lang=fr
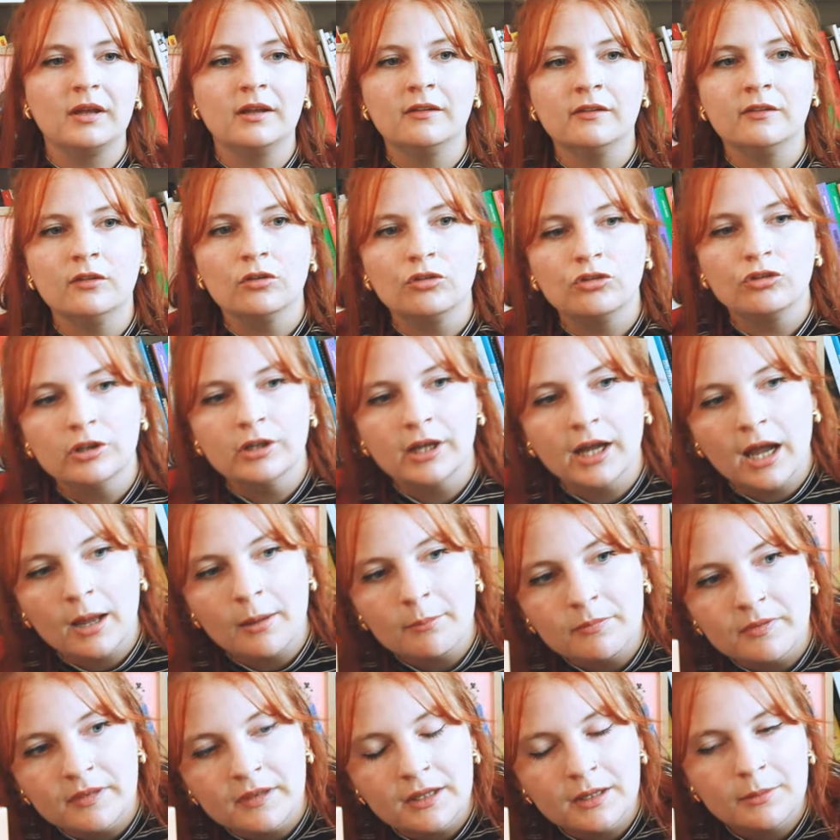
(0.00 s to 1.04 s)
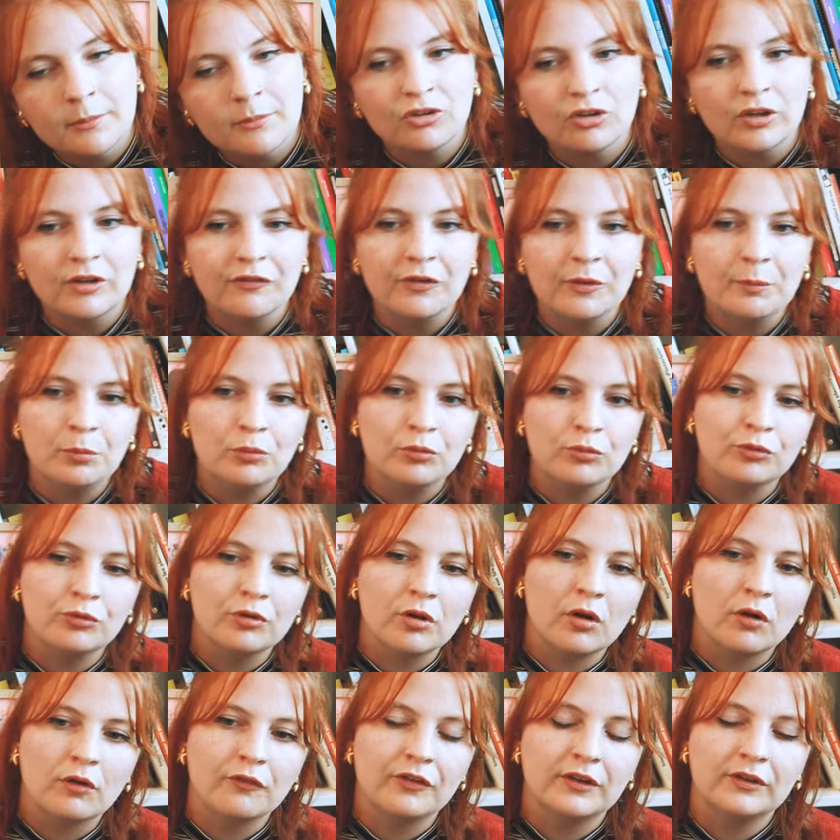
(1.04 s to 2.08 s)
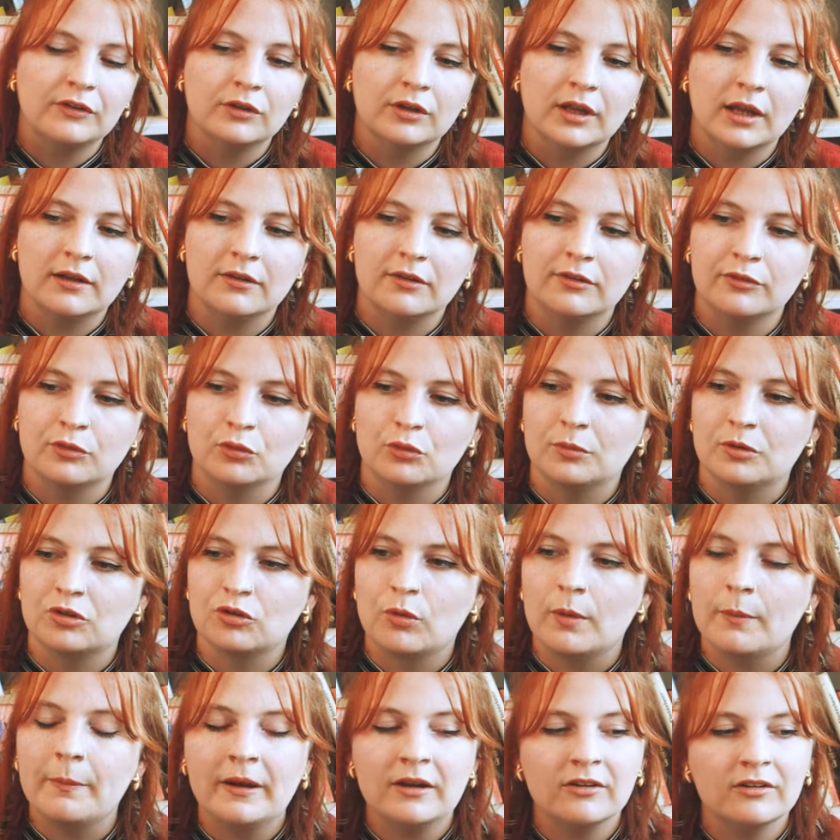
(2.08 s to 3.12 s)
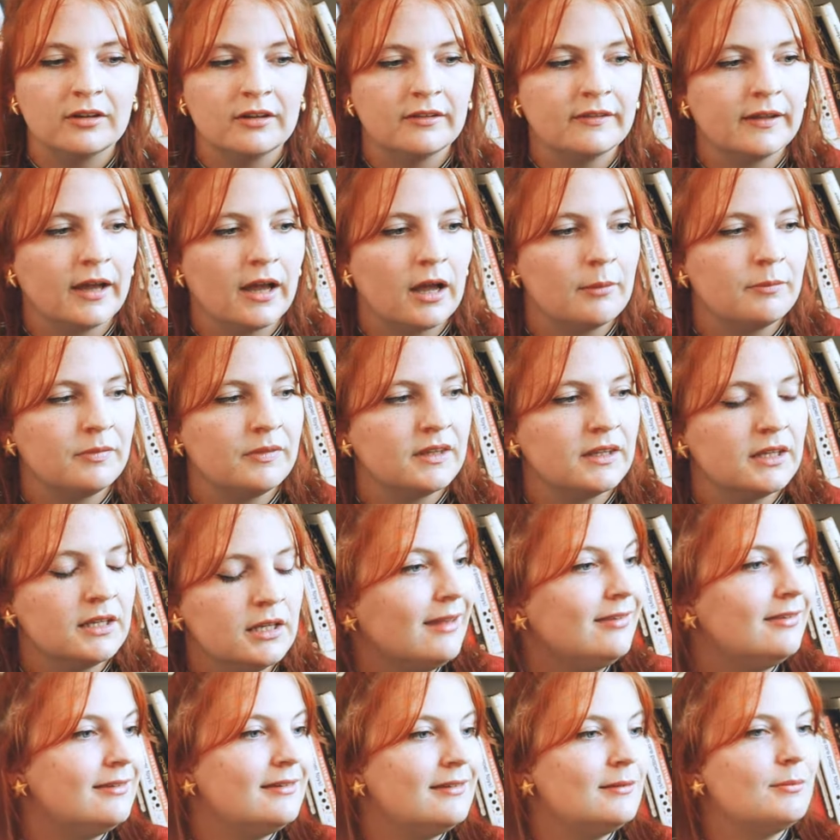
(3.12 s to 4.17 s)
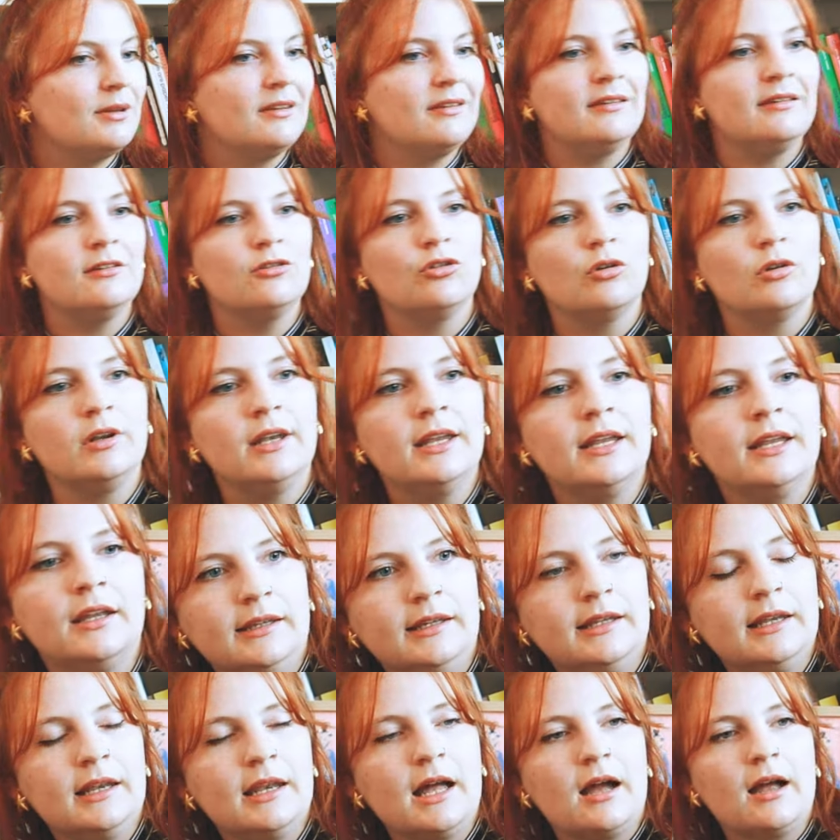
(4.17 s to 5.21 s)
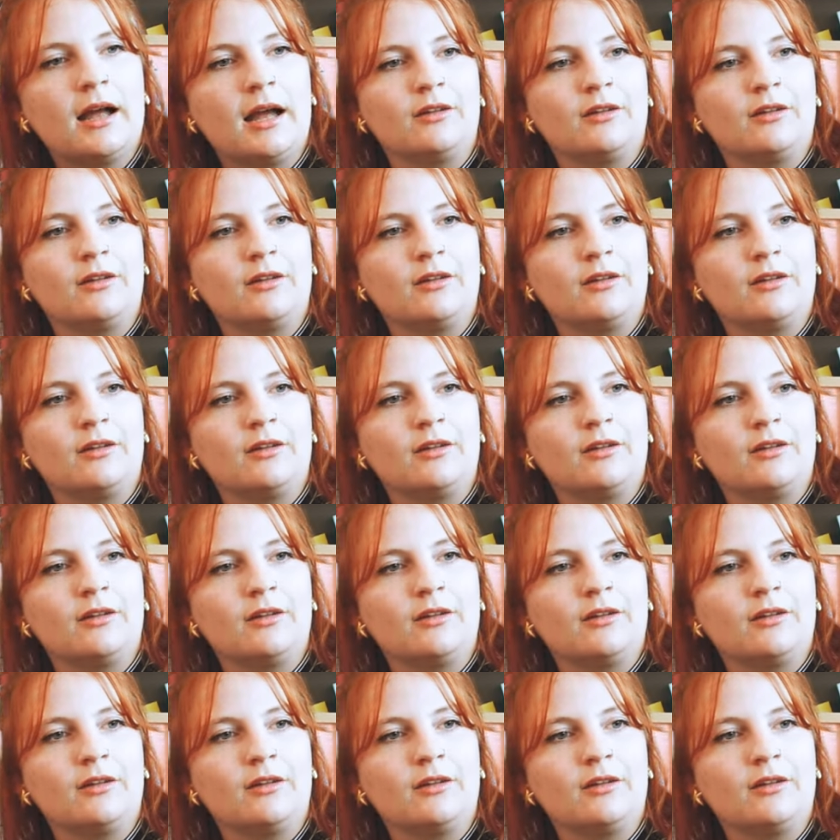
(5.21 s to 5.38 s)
mais est-ce que je l'ai ramené Mais j'en ai fait plusieurs en fait de Callisto, mais je crois pas que je les ai ramenés. Ah si, mais si, je l'ai. Il est là.